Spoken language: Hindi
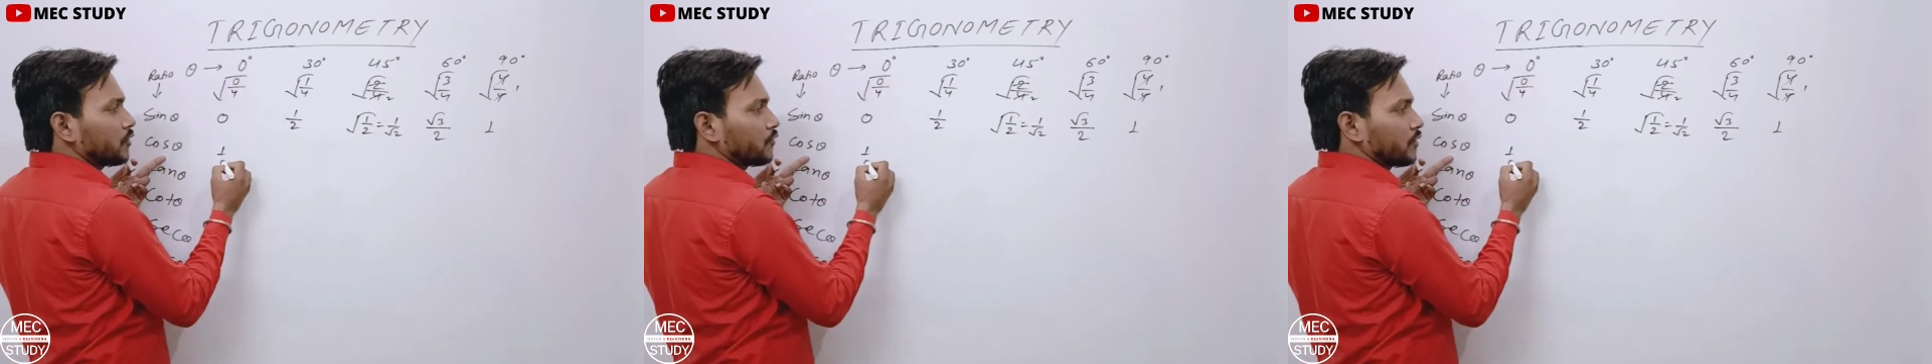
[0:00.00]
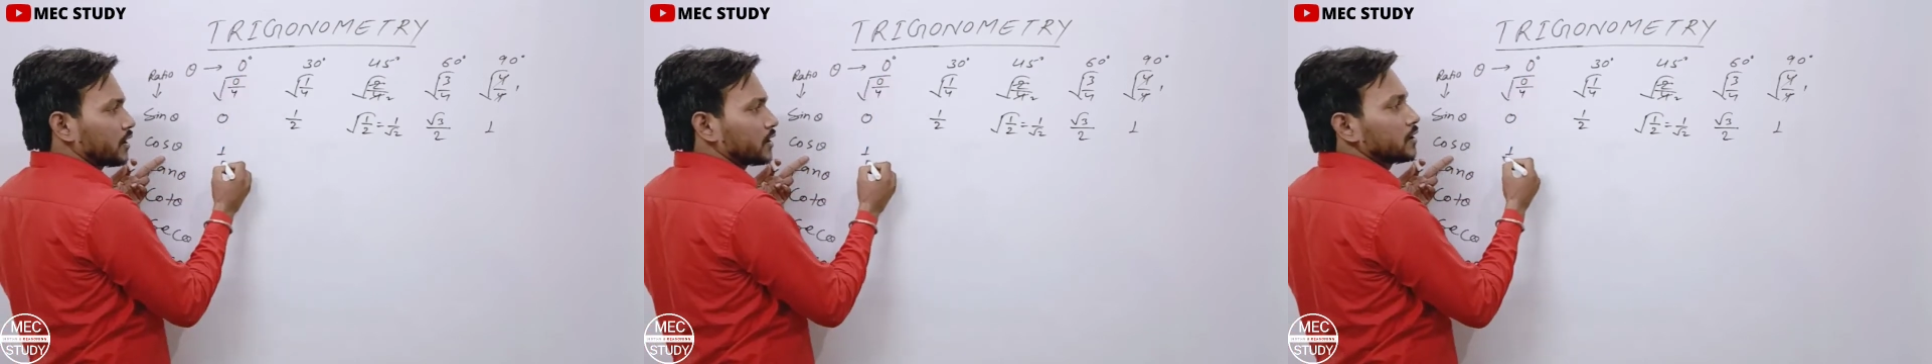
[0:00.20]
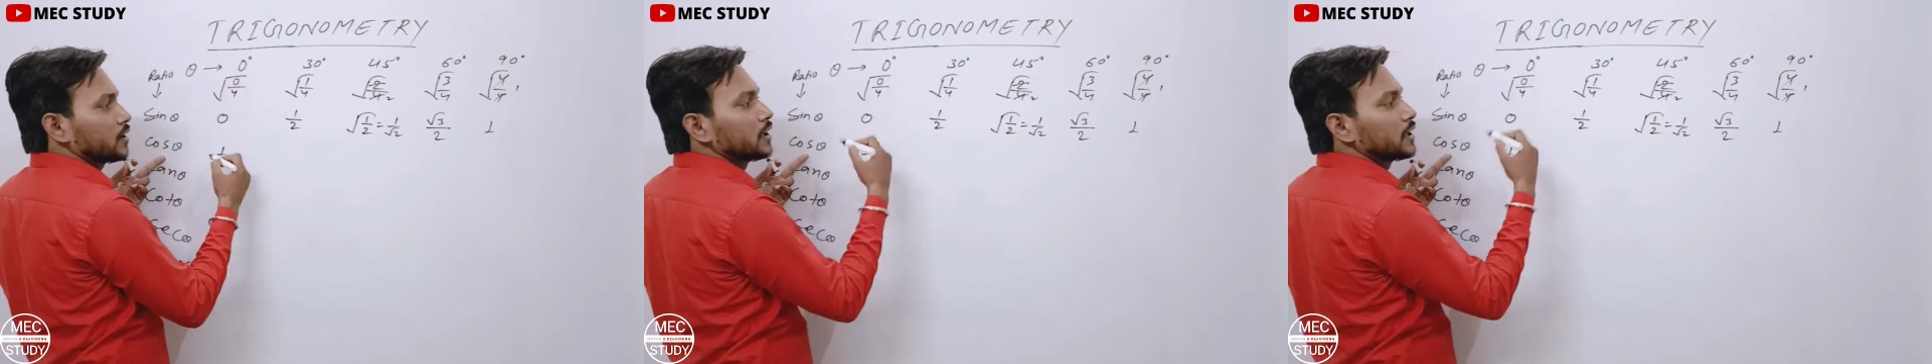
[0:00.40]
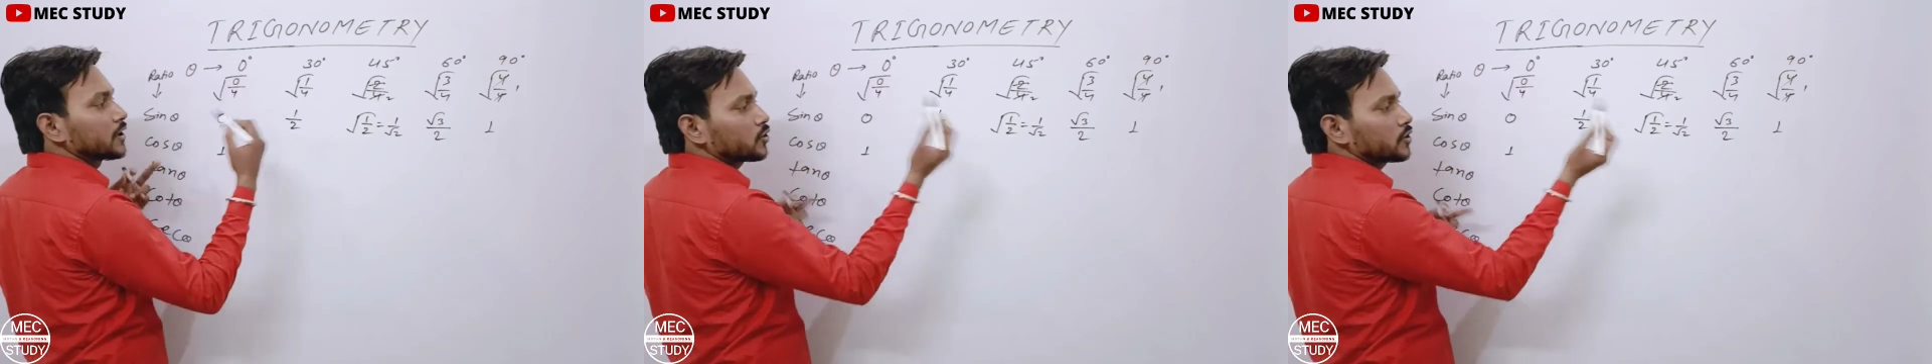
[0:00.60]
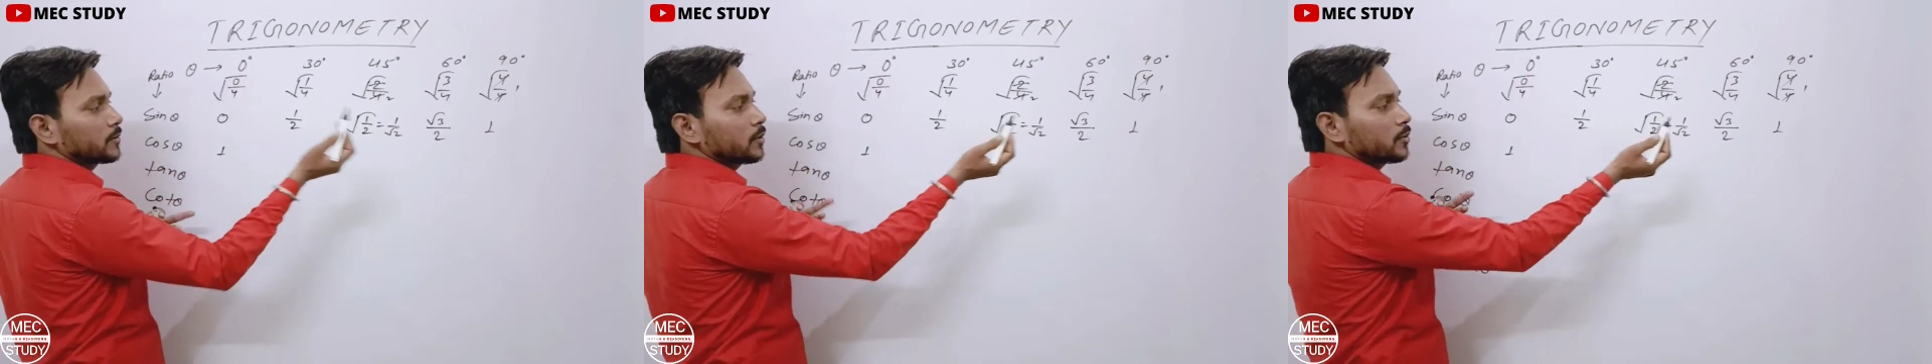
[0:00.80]
वन क्योंकि
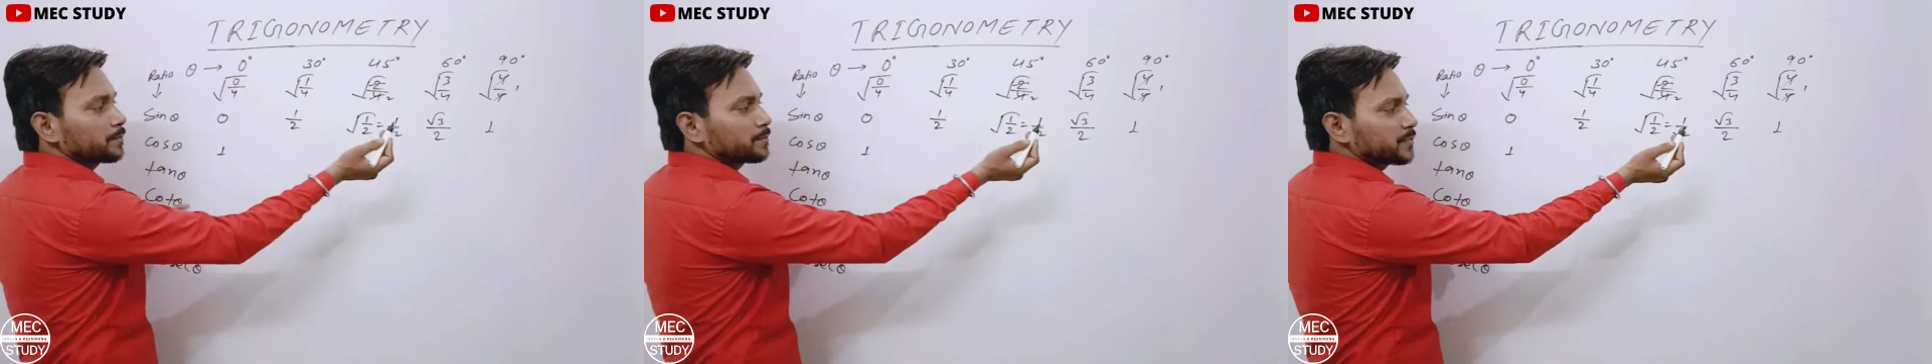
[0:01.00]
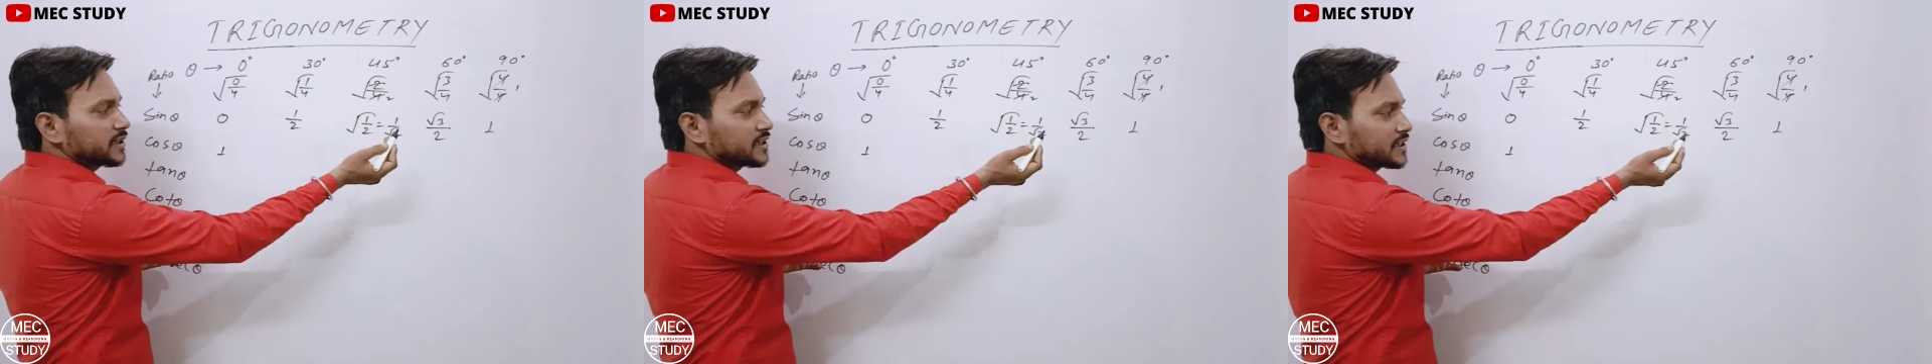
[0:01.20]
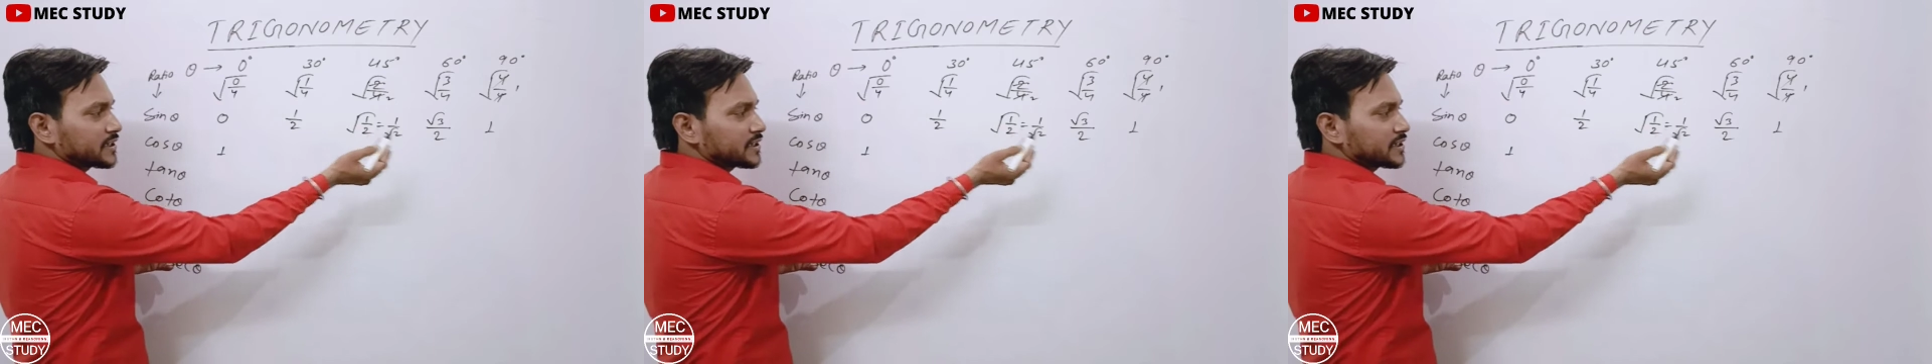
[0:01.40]
तो हम लोग पीछे